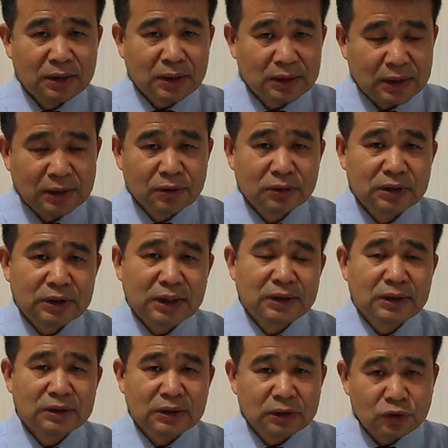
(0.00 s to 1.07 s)
但人就是真
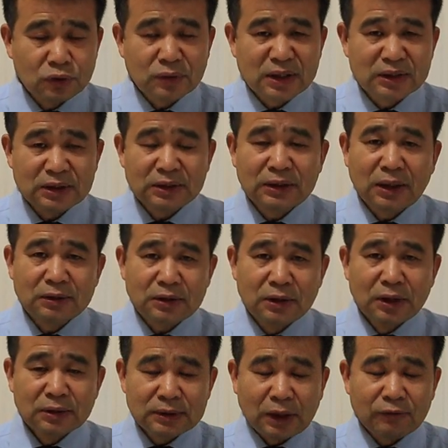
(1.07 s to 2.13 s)
正死，就算心脏
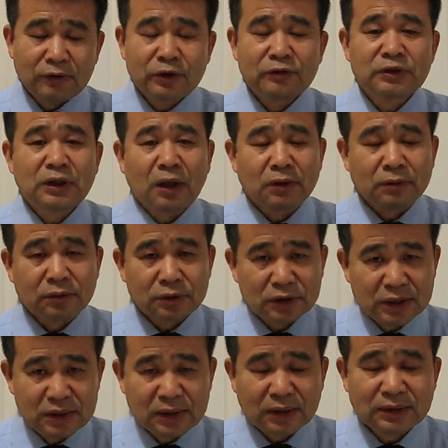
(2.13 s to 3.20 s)
再恢复跳动，
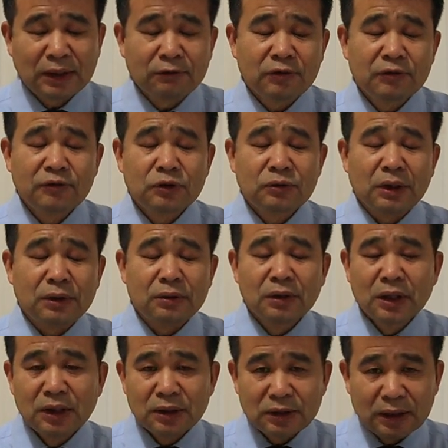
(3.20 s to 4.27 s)
肾脏再恢复血流，
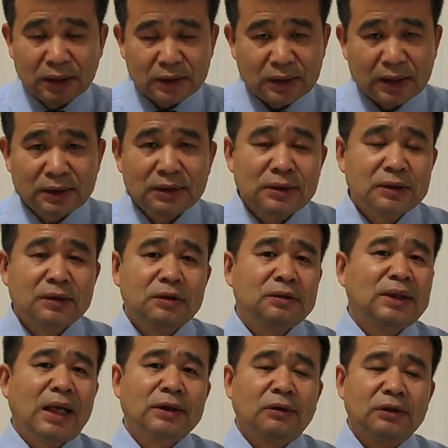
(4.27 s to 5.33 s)
这个人
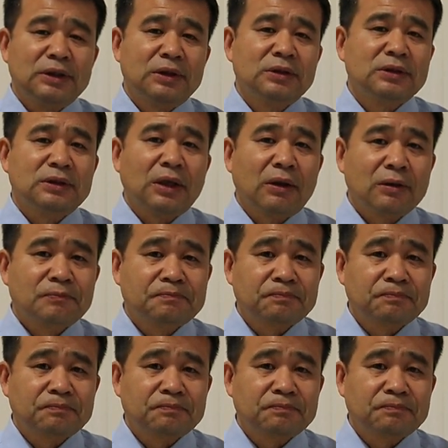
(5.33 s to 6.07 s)
大脑已经死掉。